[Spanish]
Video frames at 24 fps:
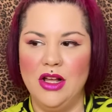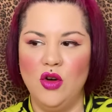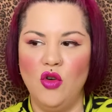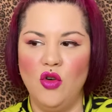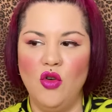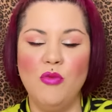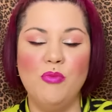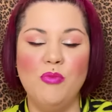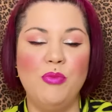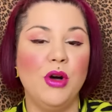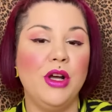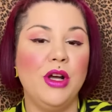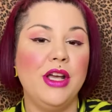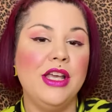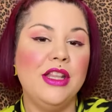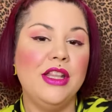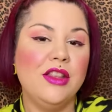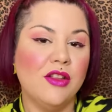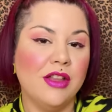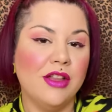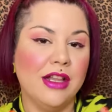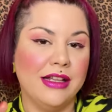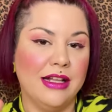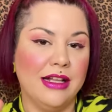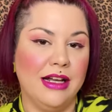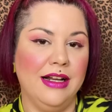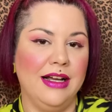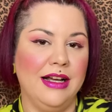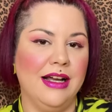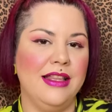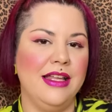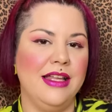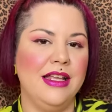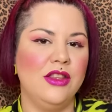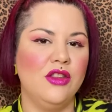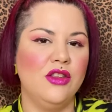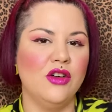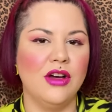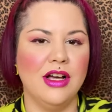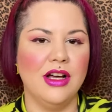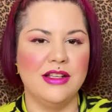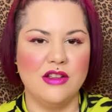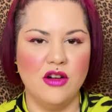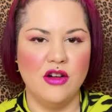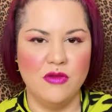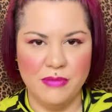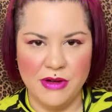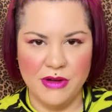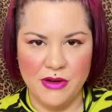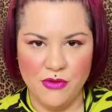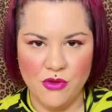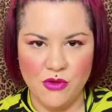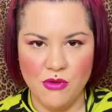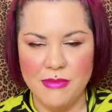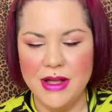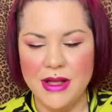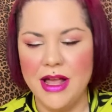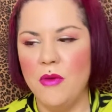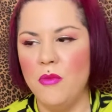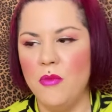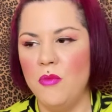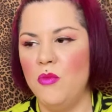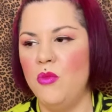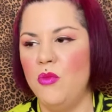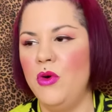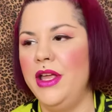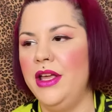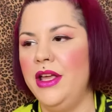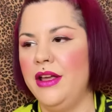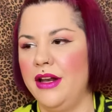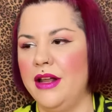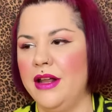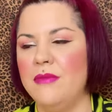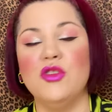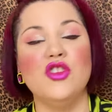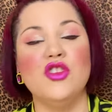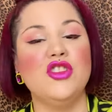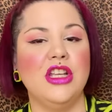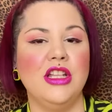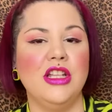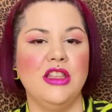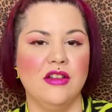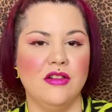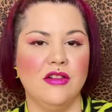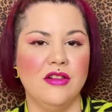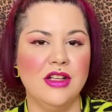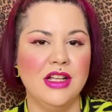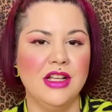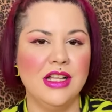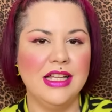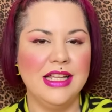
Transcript: un poquito de atalcadito a ser un perfume muy cremosito.